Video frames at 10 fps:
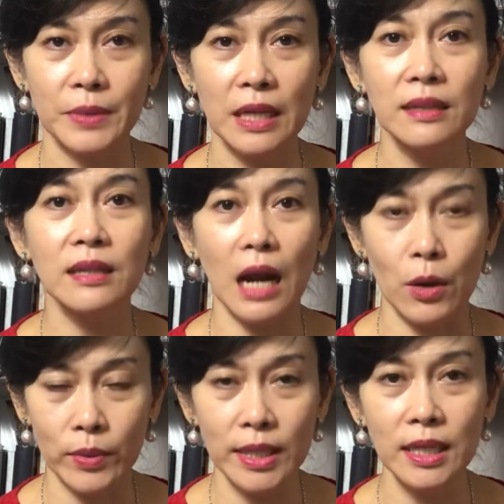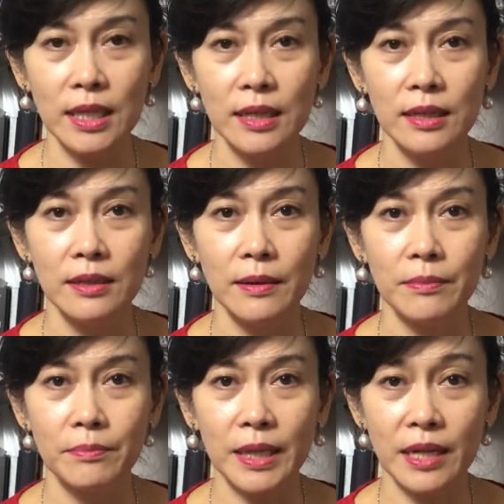indrawi
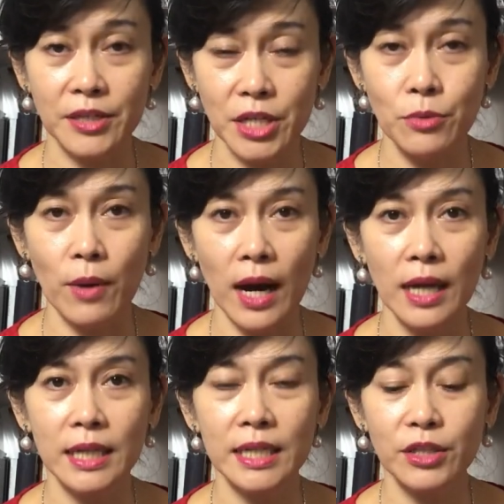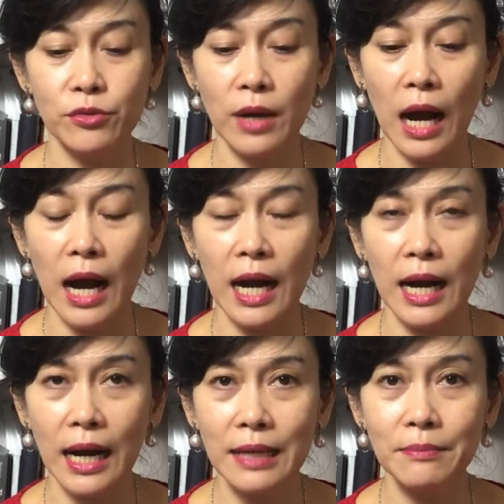pada jiwa ini juga
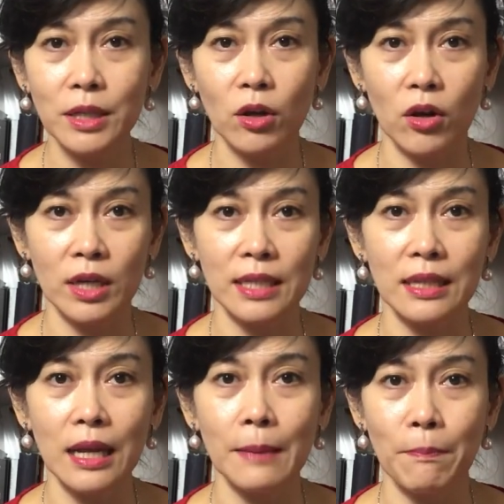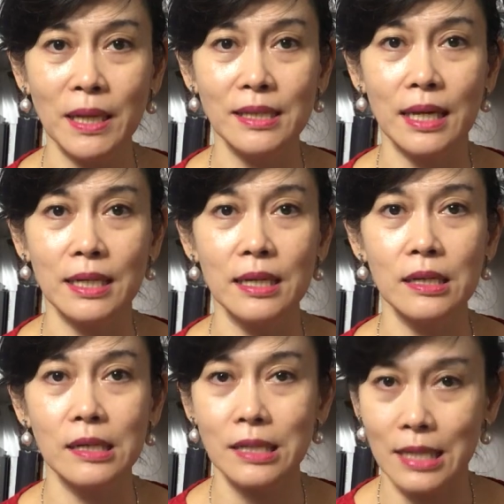akan menolong kita lepas
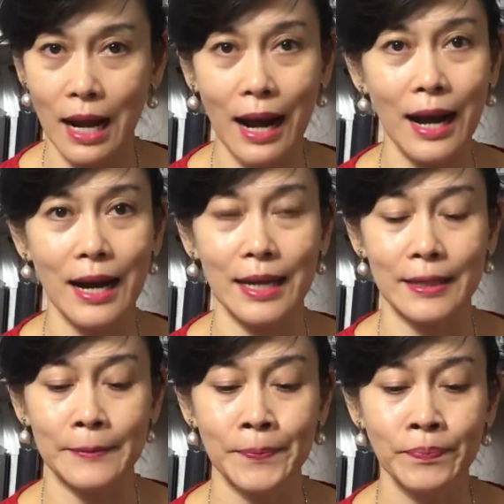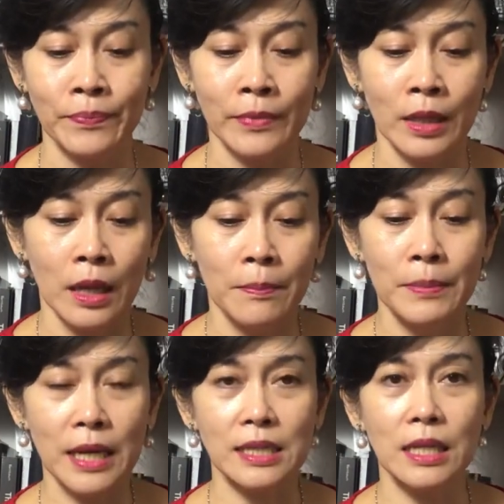dari keserakahan.
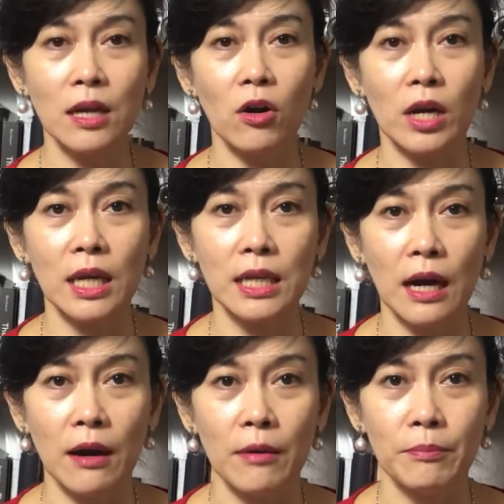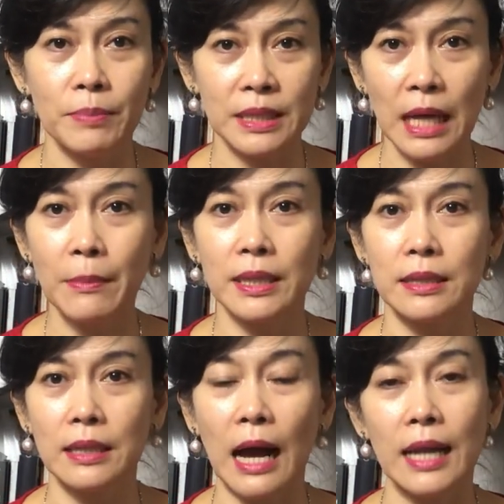Biasanya orang yang pertama
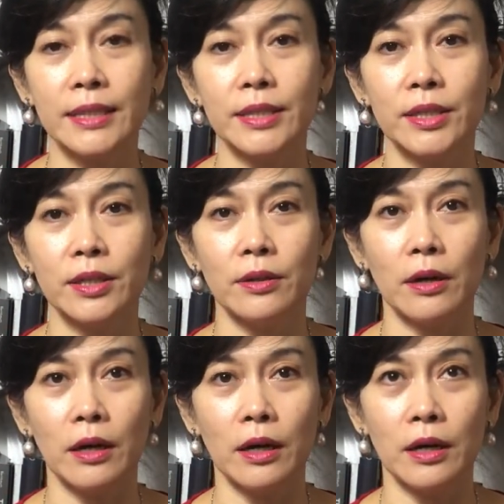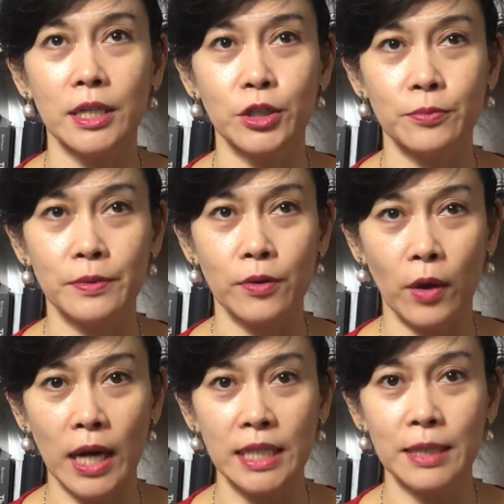kali uh, hidup
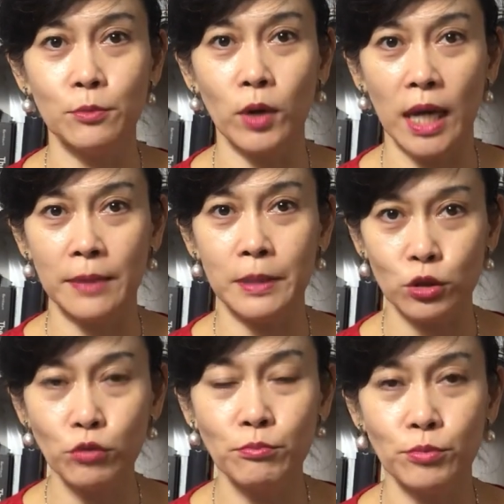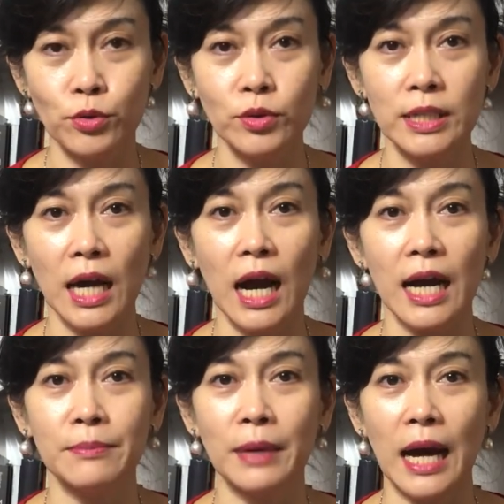rohani mulai bertumbuh, dia
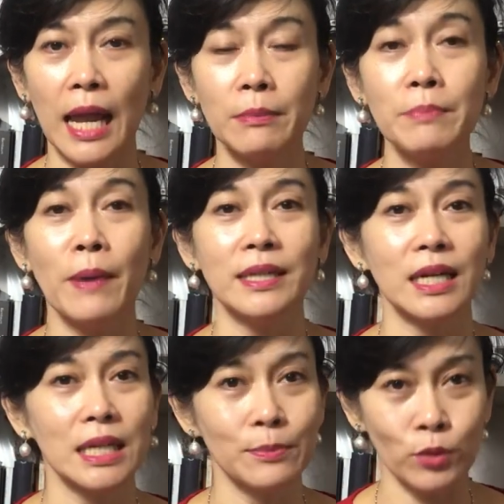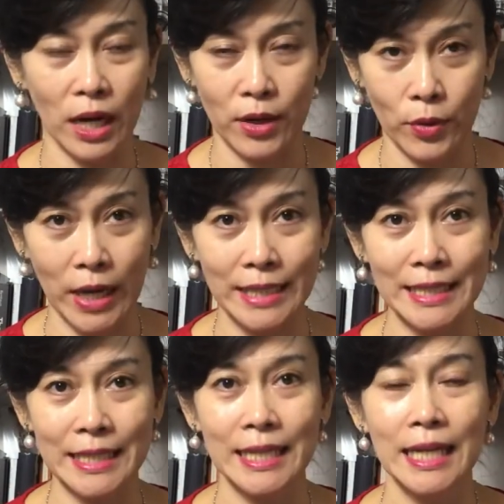akan mengalami banyak hiburan
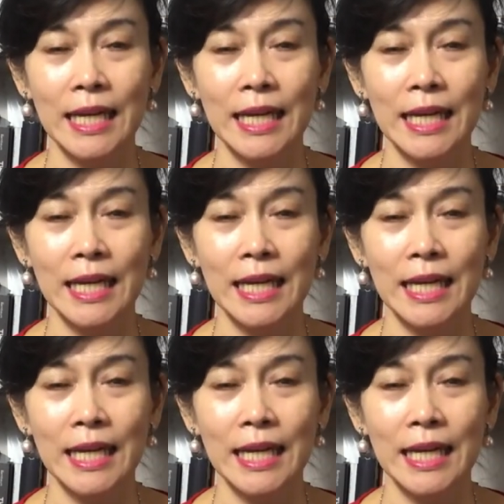rohani.